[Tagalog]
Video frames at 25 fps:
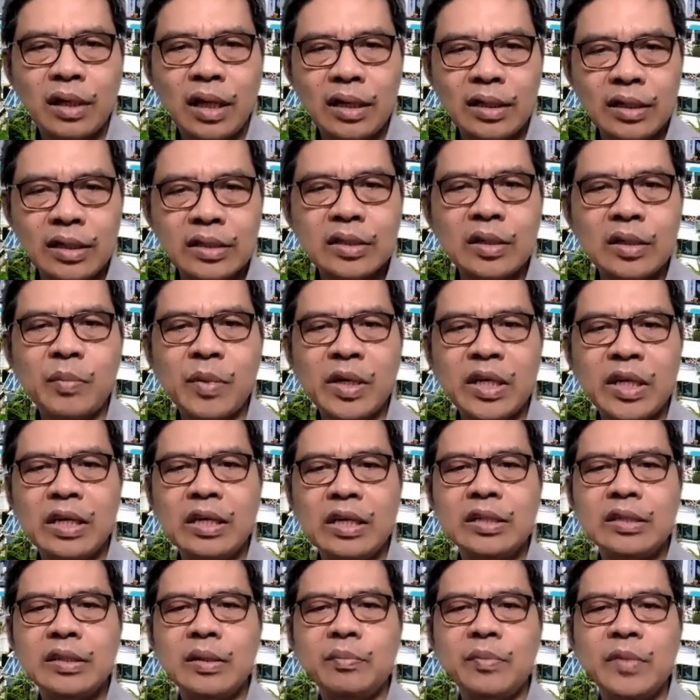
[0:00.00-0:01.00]
Ang isang
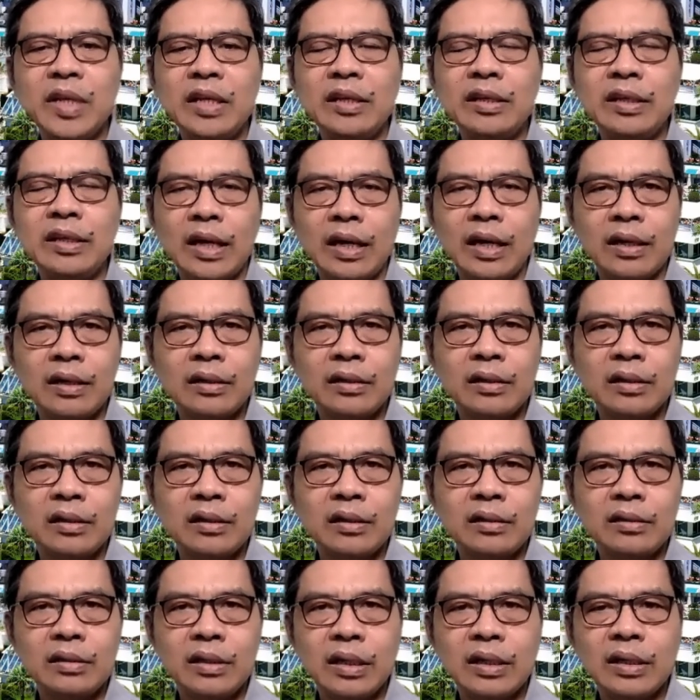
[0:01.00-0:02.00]
pag-iisip din na
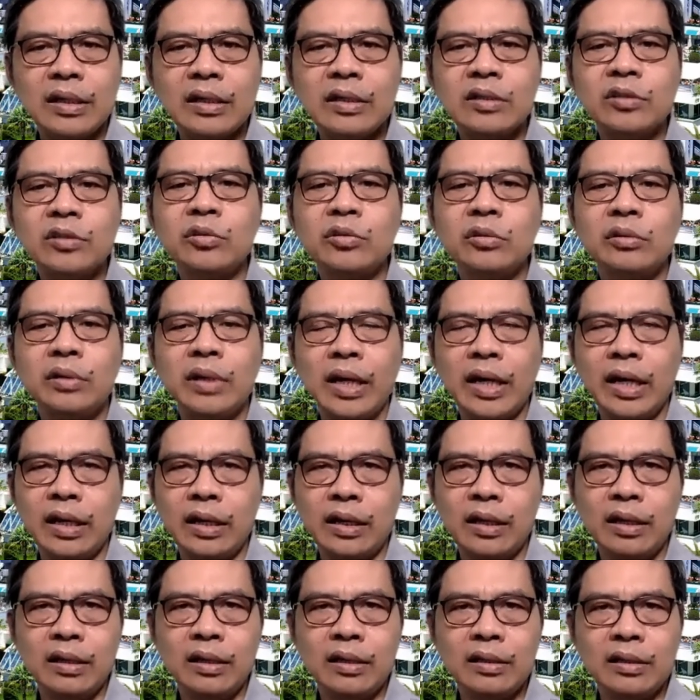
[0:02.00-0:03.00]
si Kristo
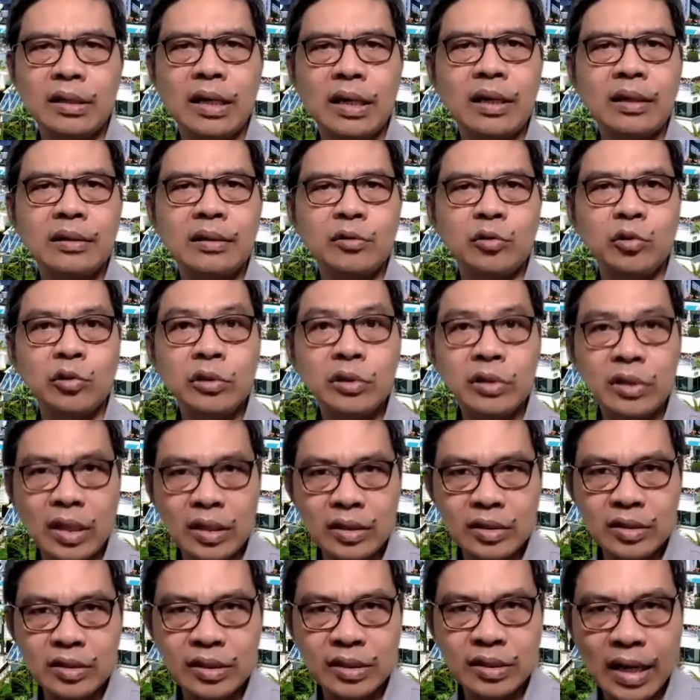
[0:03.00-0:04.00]
ay isang good
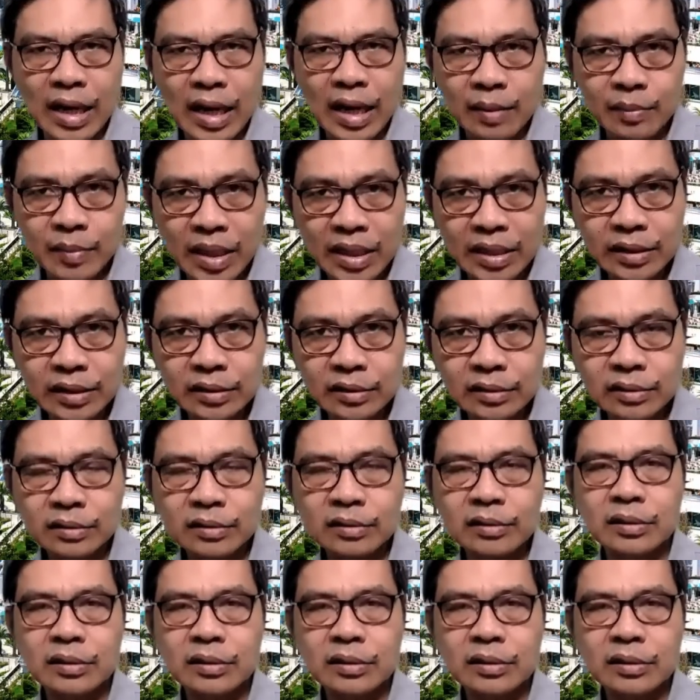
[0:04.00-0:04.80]
teacher lamang,